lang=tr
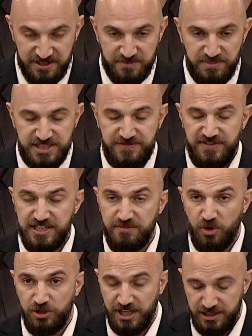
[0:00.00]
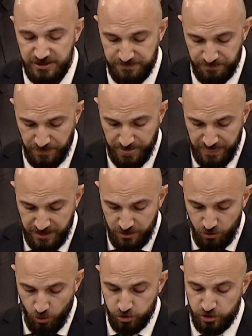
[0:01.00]
Biz firma olarak
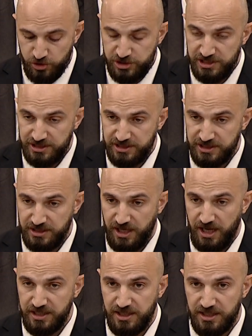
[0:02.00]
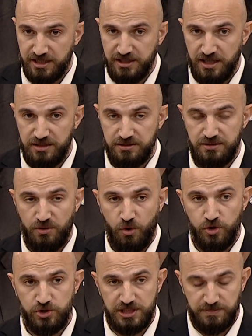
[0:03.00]
30 yıldır Ankara'da,
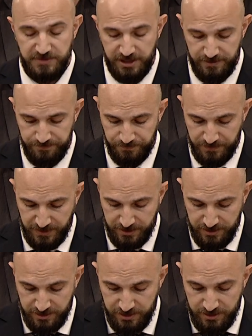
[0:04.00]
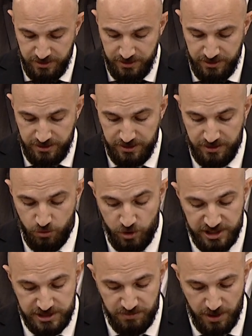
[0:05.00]
Ostim'de e,
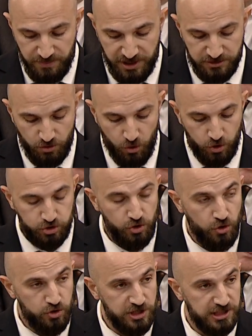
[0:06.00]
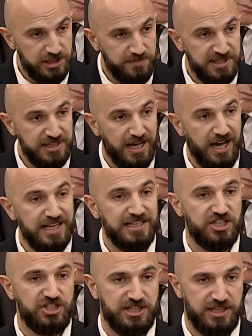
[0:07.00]
üretim yapan orta ölçekli bir
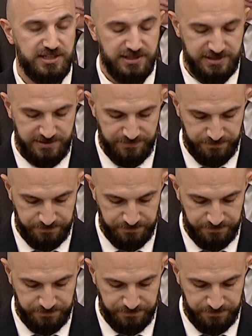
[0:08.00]
aile şirketiyiz.